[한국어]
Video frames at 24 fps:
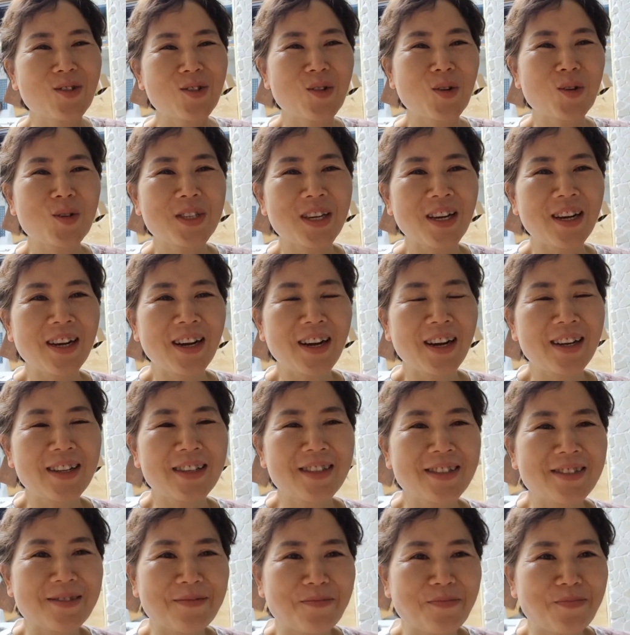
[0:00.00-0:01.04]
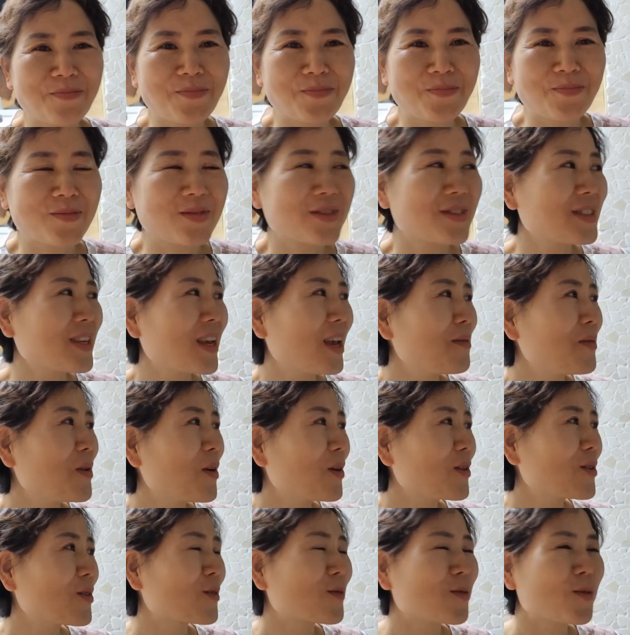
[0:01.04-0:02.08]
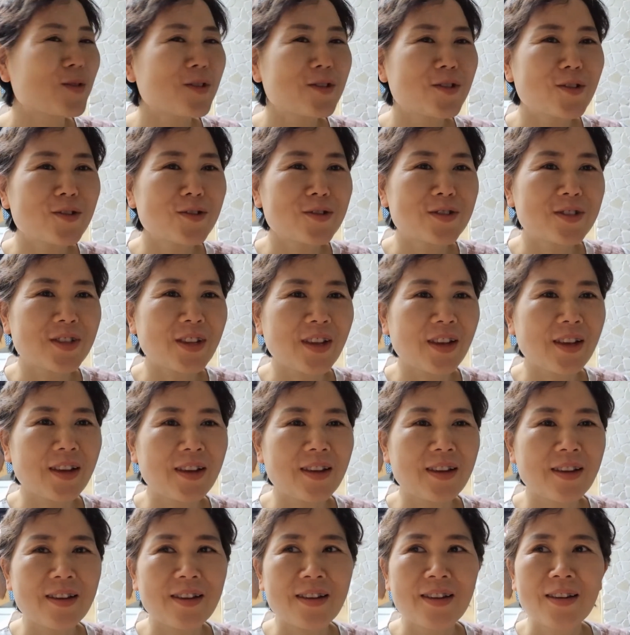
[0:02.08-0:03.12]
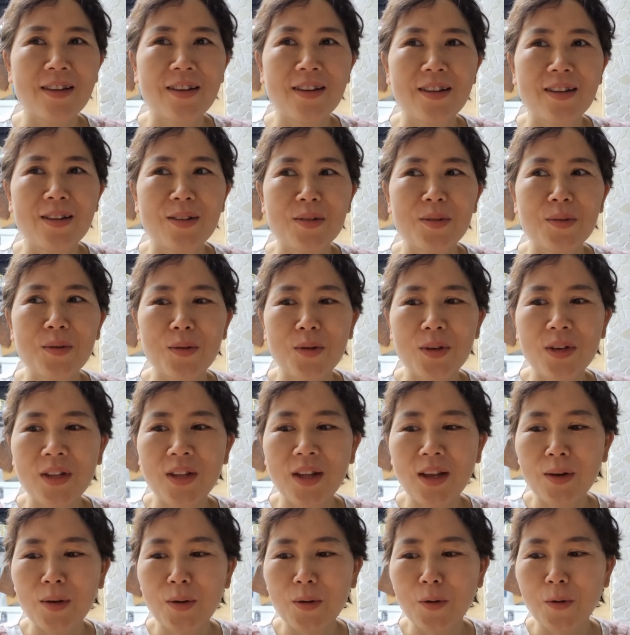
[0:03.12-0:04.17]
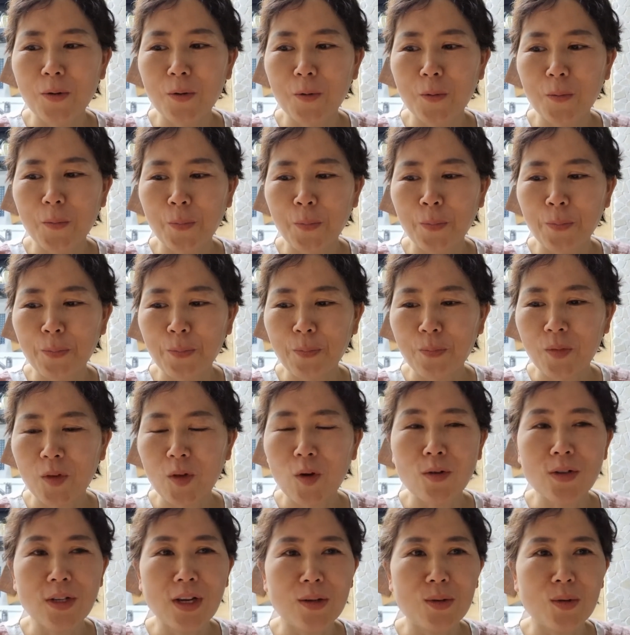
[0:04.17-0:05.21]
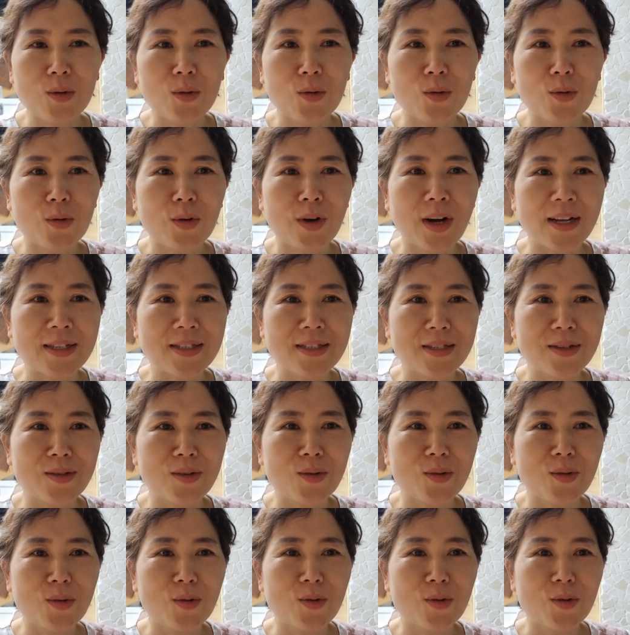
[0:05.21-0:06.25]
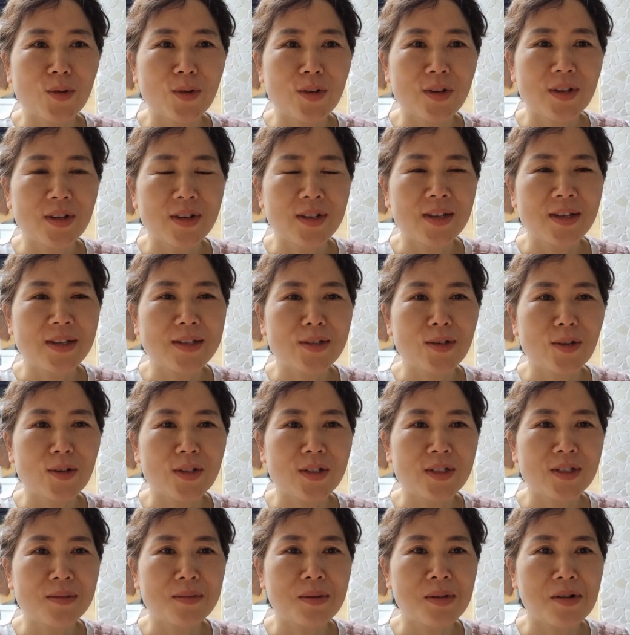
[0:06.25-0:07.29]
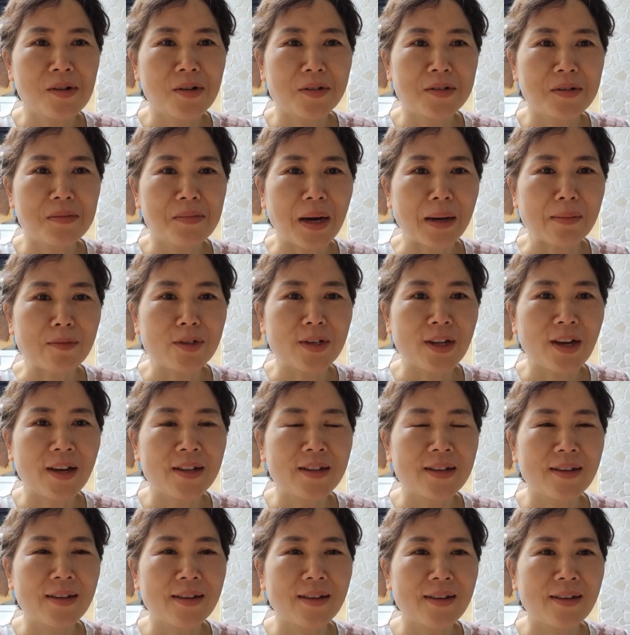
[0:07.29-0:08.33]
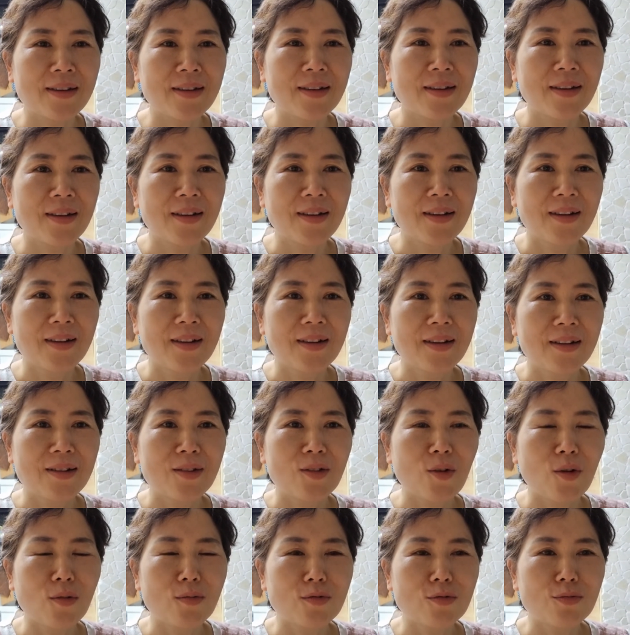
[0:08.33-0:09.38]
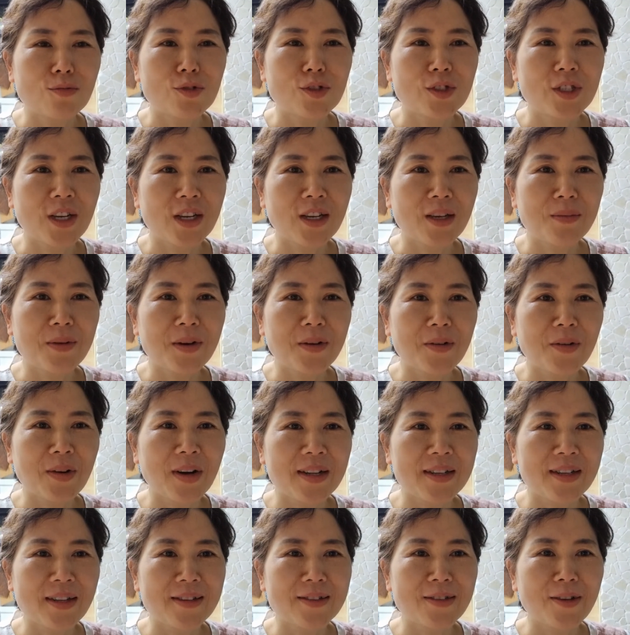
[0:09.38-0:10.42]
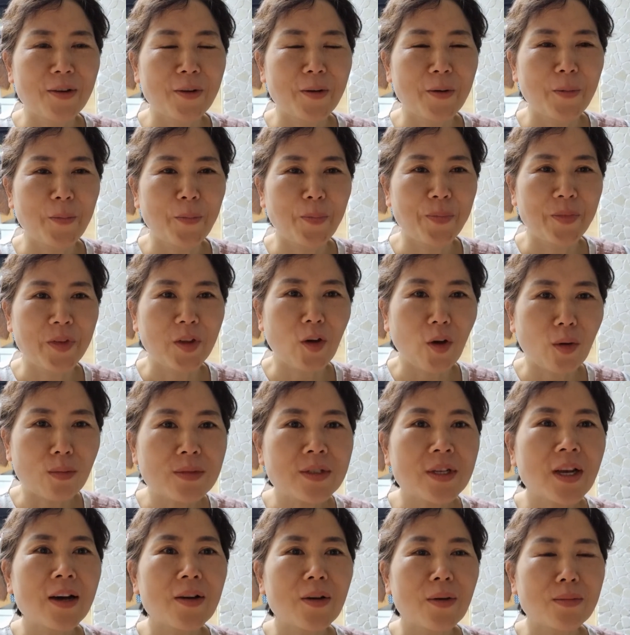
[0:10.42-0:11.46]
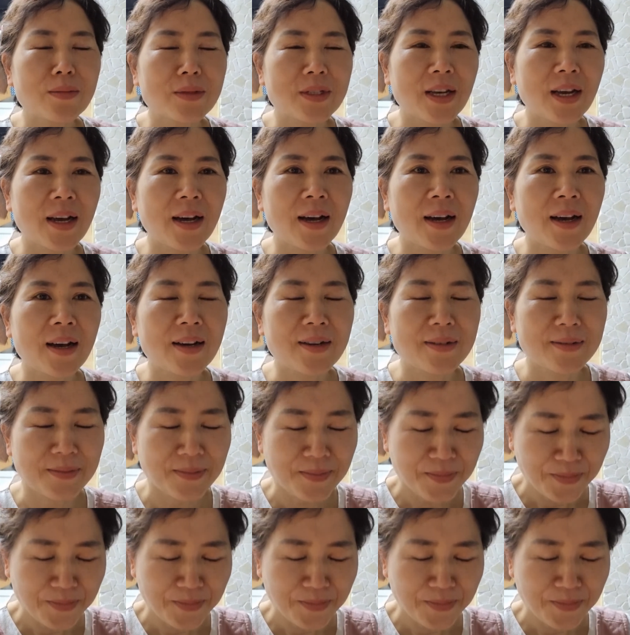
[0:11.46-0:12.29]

구독자가 한 3명 정도 늘었는데 또 이대로 영상도 안 찍고 2021년을 마무리하는 게 너무 무책임한 것 같아서 겸사겸사